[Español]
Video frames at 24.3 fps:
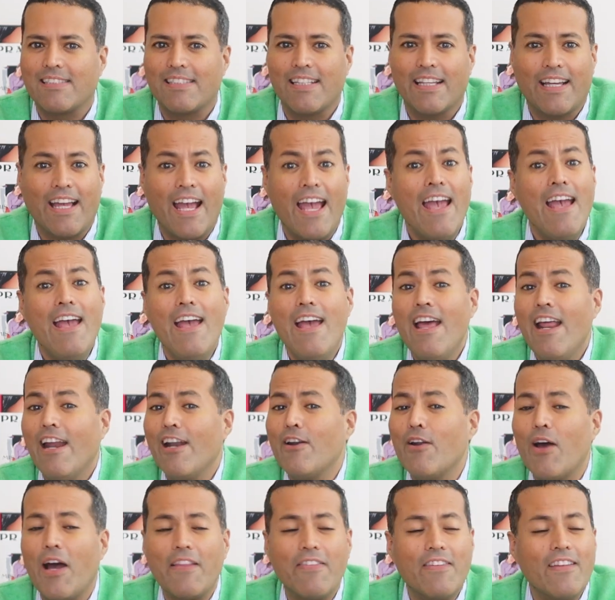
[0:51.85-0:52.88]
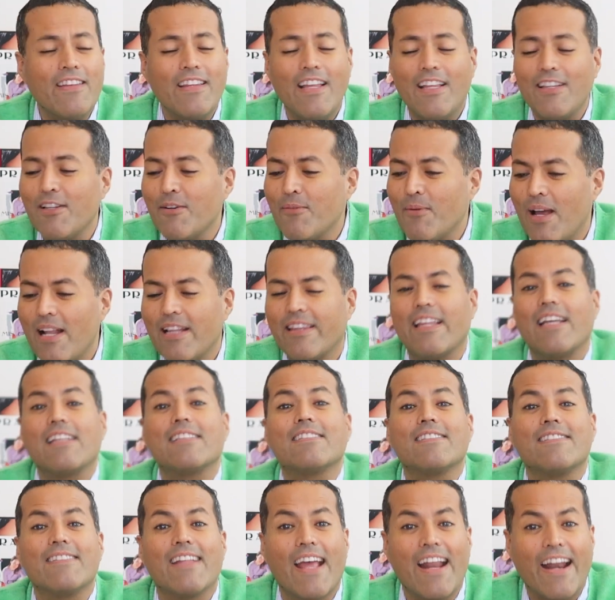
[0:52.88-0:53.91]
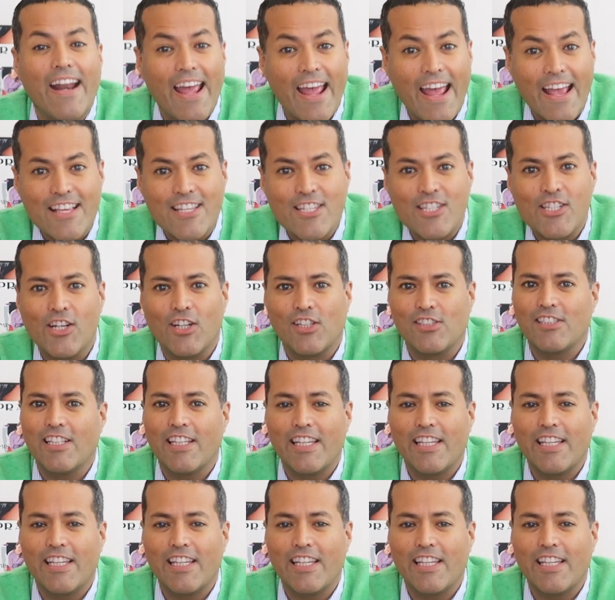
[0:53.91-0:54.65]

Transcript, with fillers: Así que no anden dando vueltas. Derecho.